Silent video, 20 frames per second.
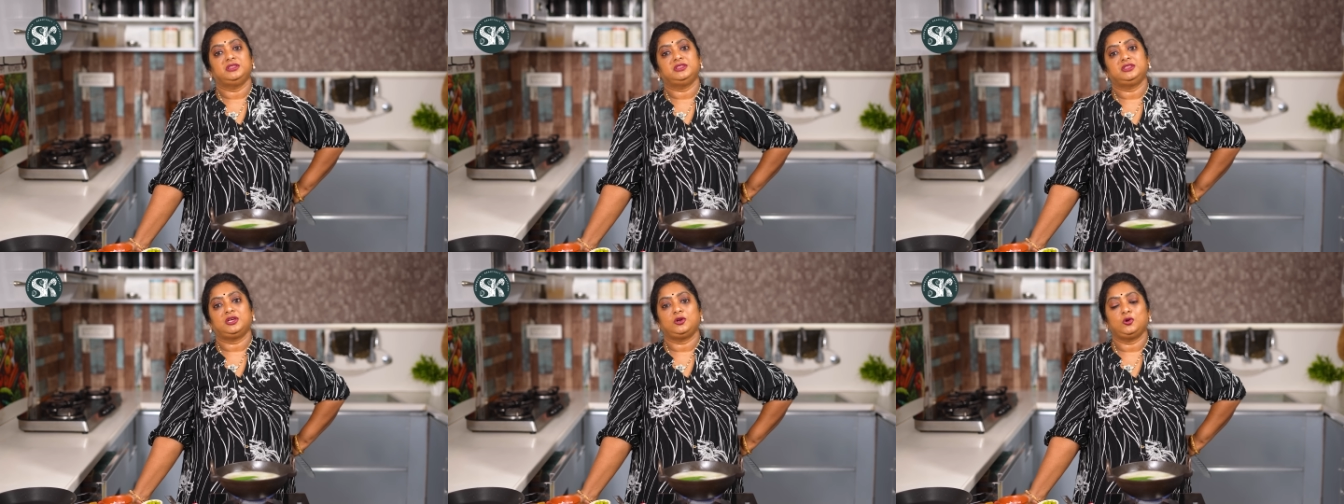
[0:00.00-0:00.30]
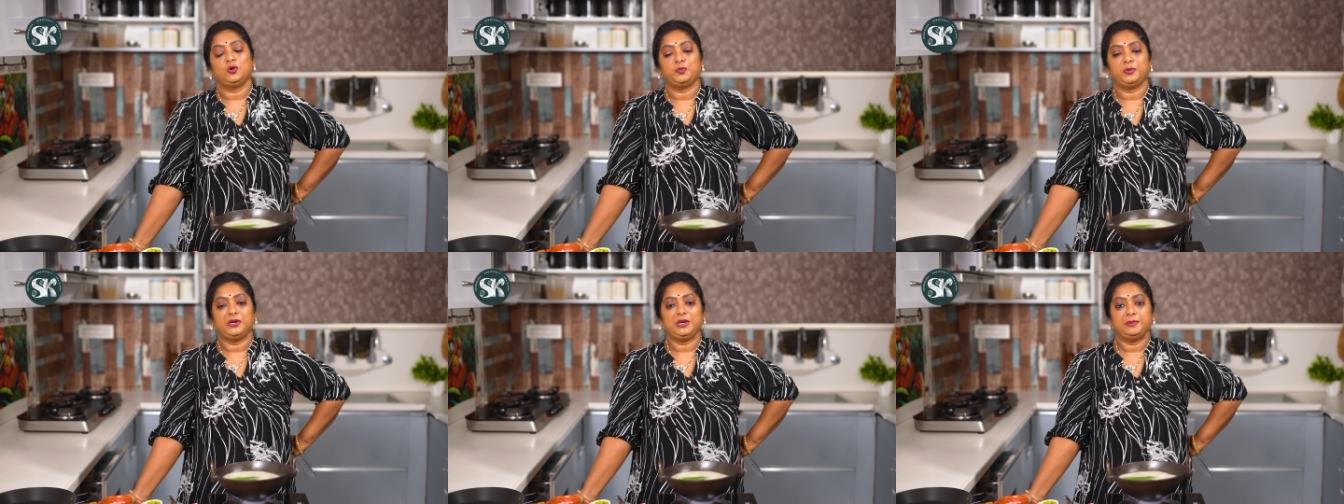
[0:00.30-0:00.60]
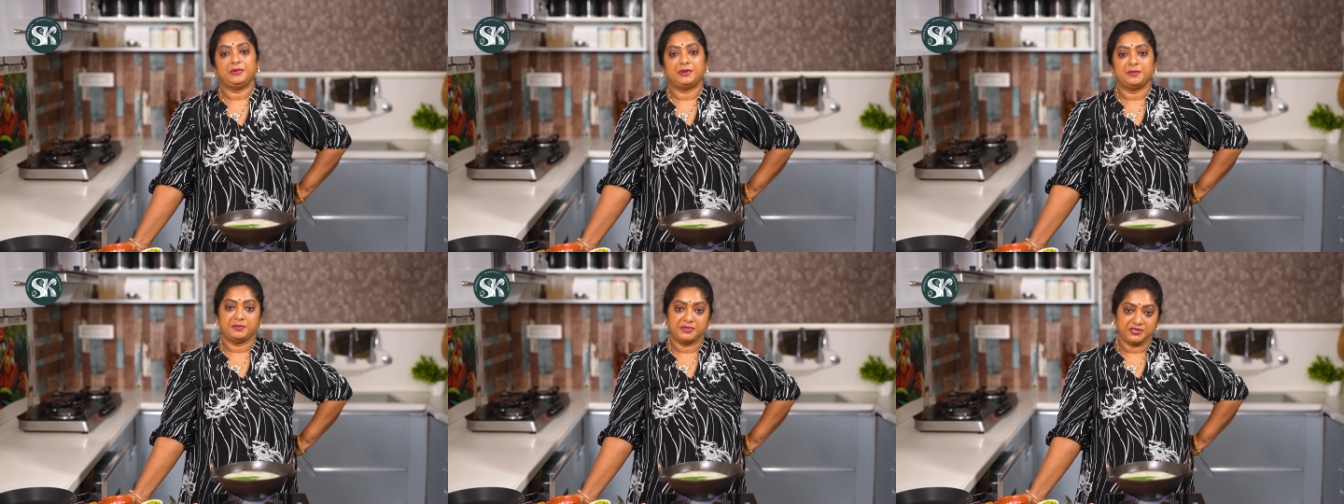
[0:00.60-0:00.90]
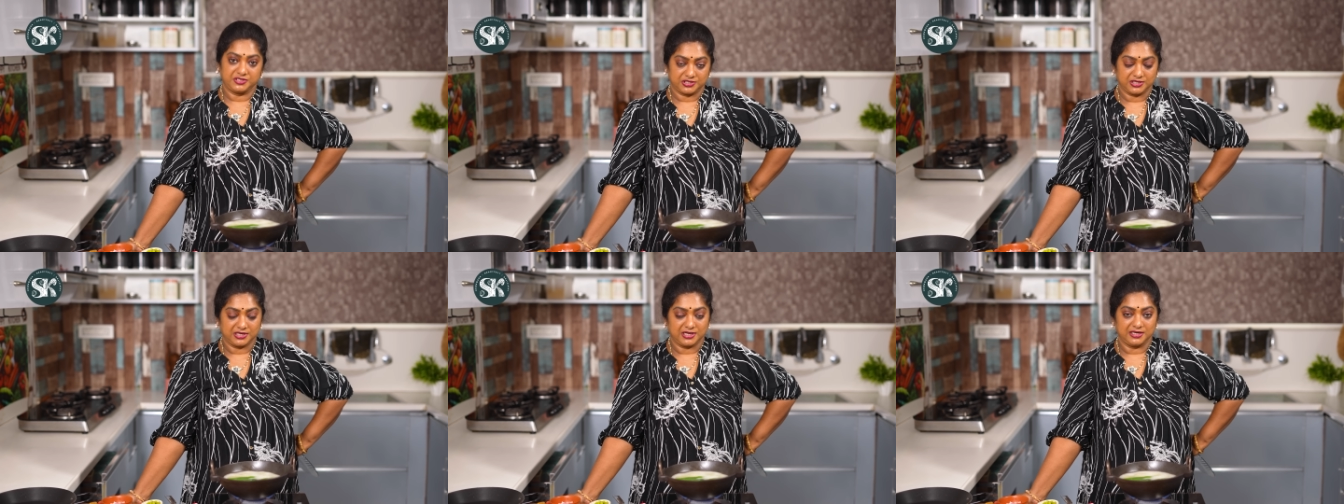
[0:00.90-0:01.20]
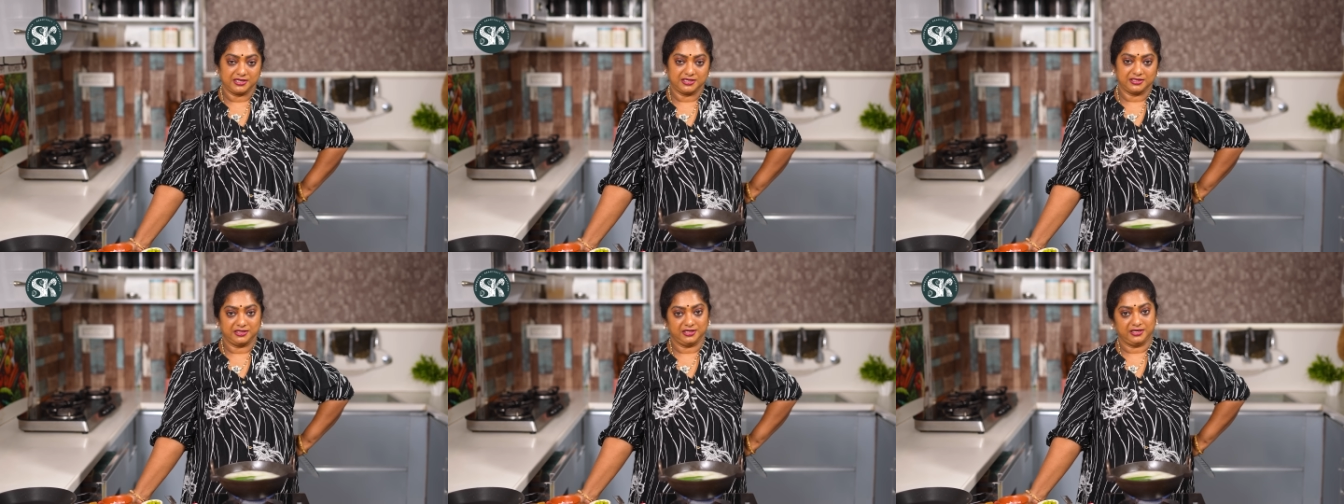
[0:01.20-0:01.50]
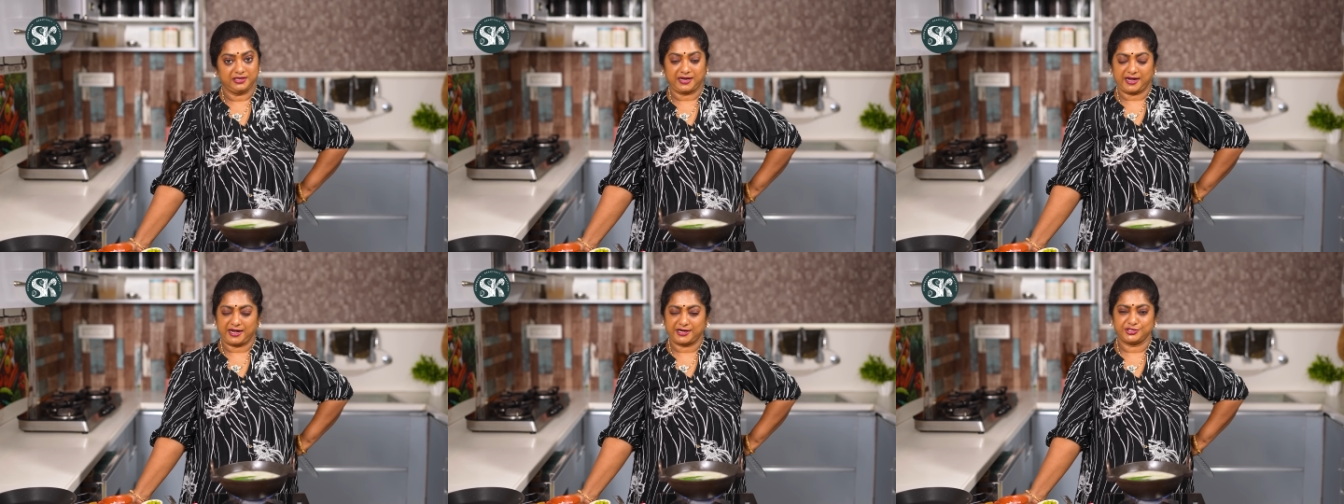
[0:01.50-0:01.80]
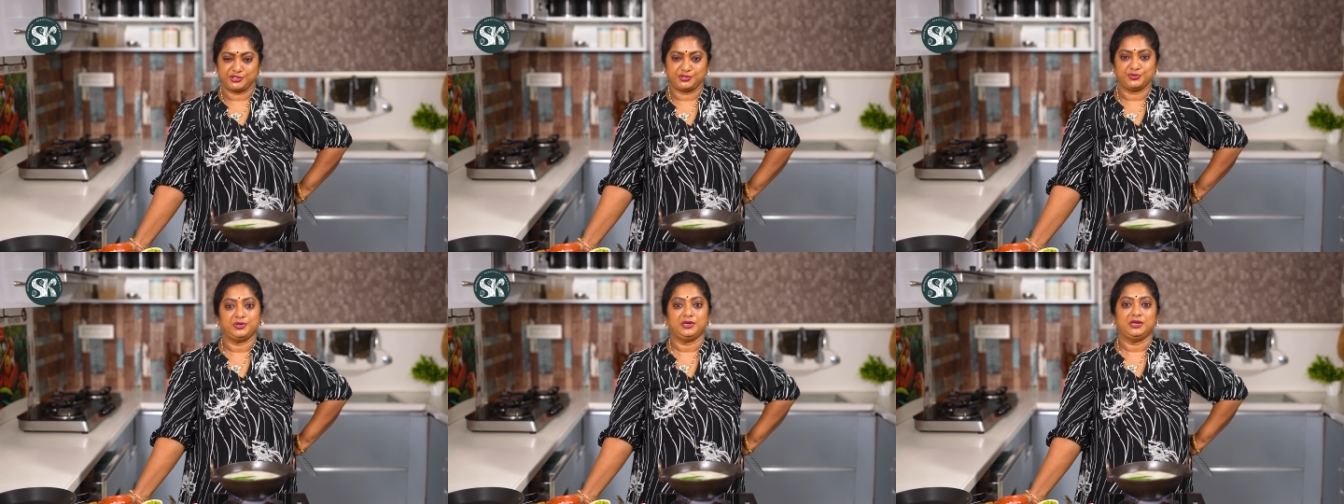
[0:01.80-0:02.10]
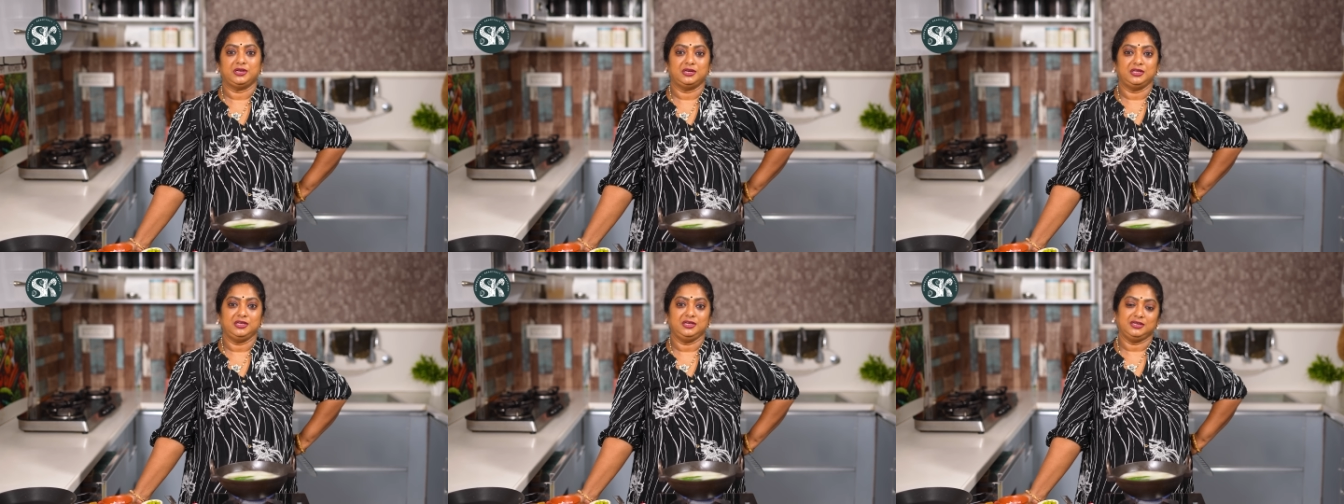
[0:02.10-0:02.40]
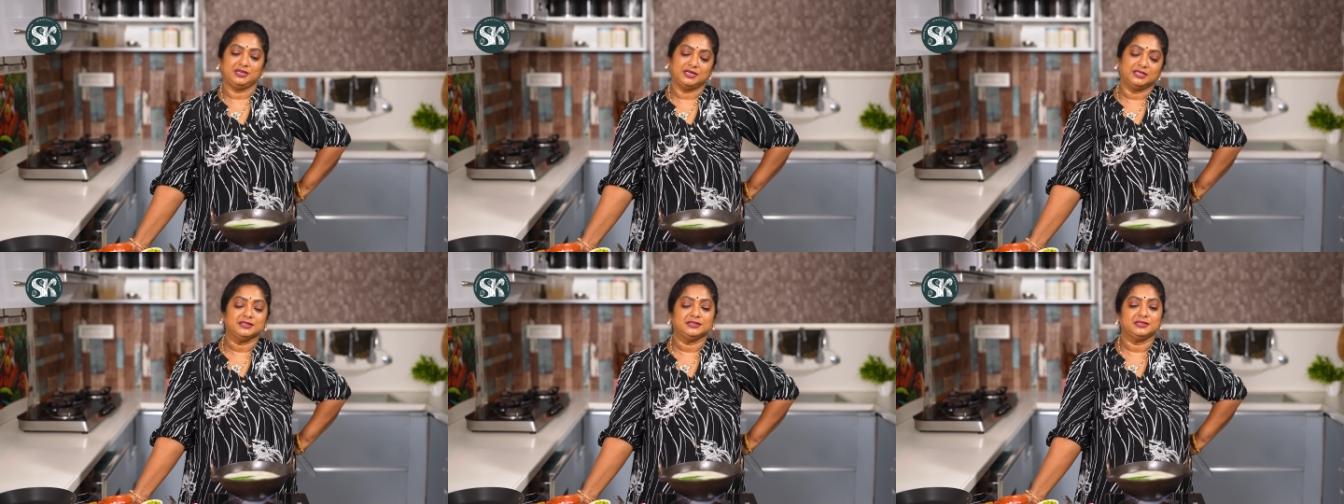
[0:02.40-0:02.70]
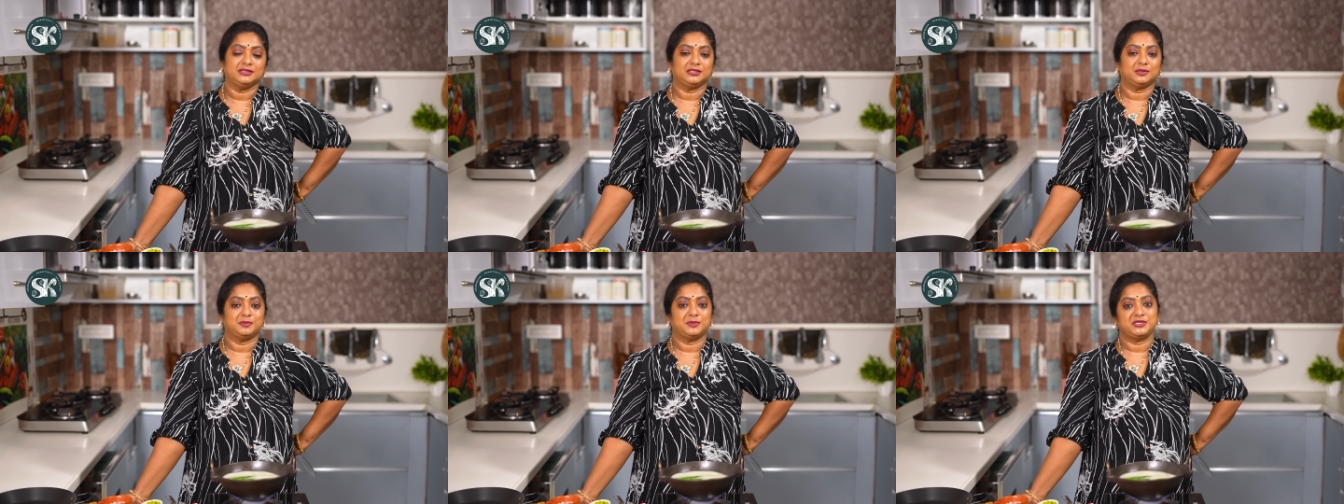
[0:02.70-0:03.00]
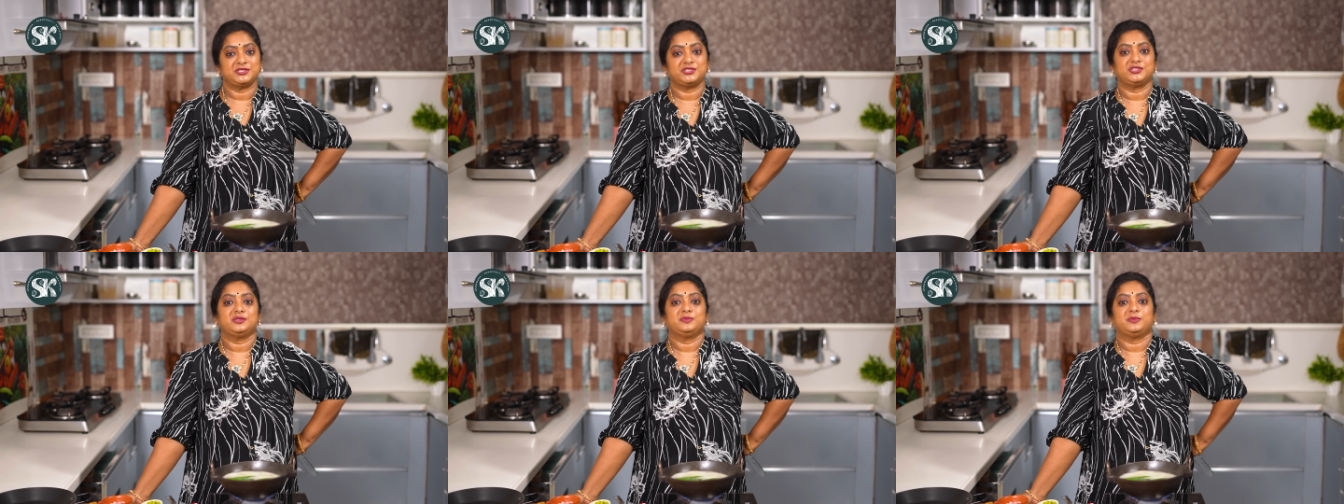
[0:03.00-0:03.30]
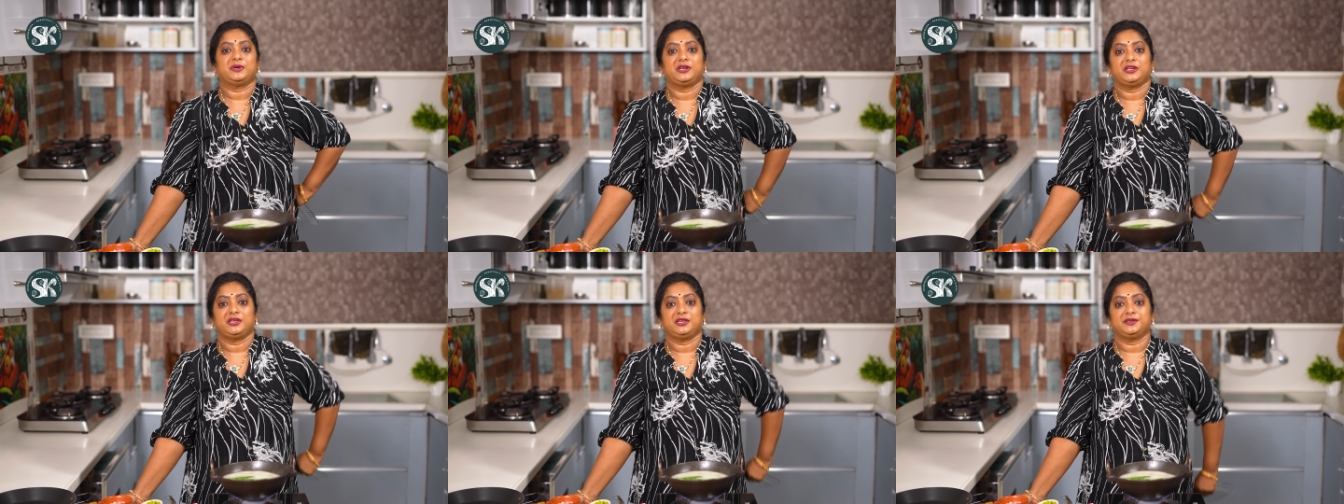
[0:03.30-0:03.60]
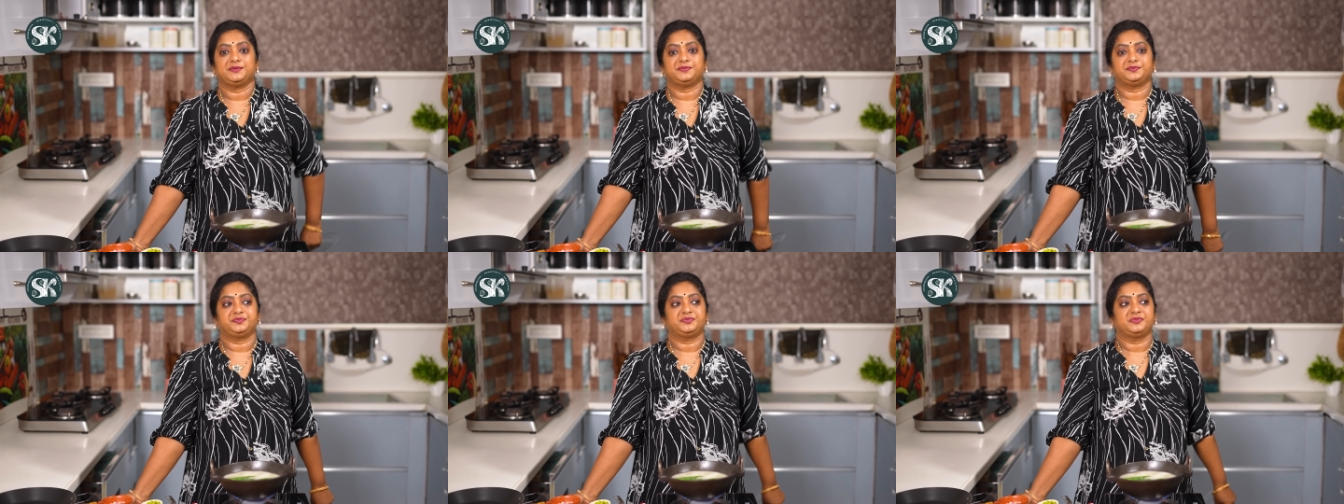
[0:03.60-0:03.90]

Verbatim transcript: ఎంత లోపలికి పంపించగలిగితే గ్రాడ్యువల్లీ అంత మంచిది మనకి